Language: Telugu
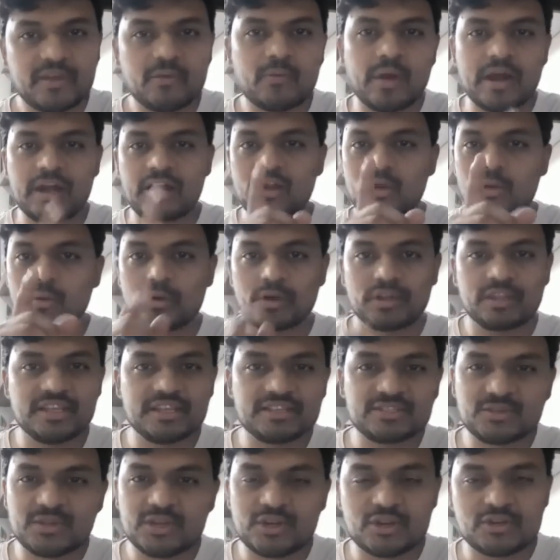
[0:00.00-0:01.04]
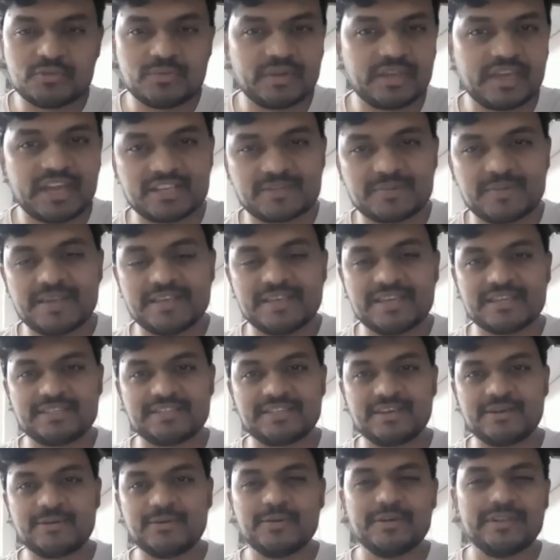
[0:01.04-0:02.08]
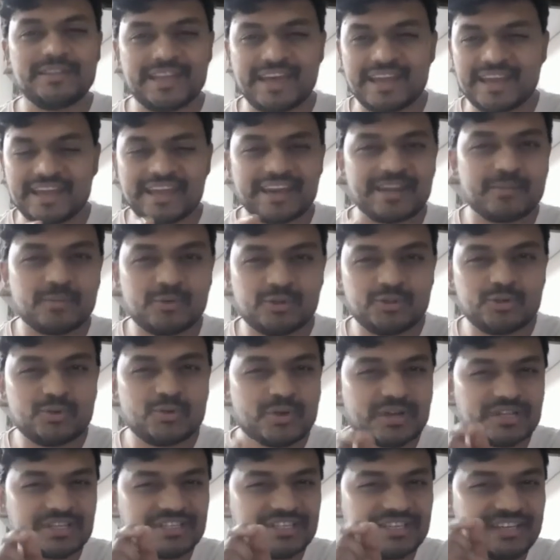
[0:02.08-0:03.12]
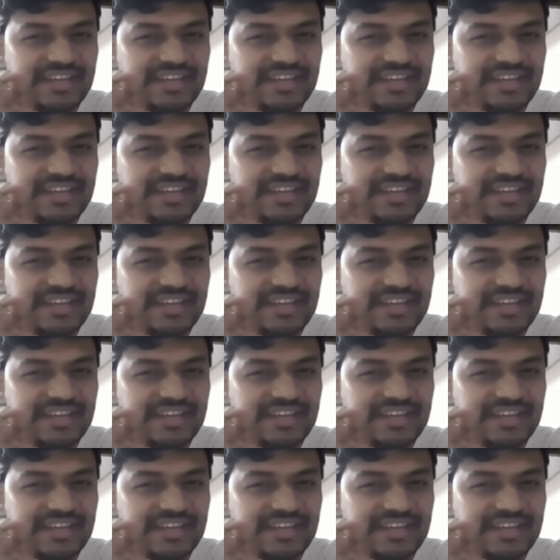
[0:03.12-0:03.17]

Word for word: వాటిలో ఒకటి తీసుకుని ఈరోజు మీకు ఎక్స్ప్లెయిన్ చేస్తాను దానికన్నా ముందు ఒక చిన్న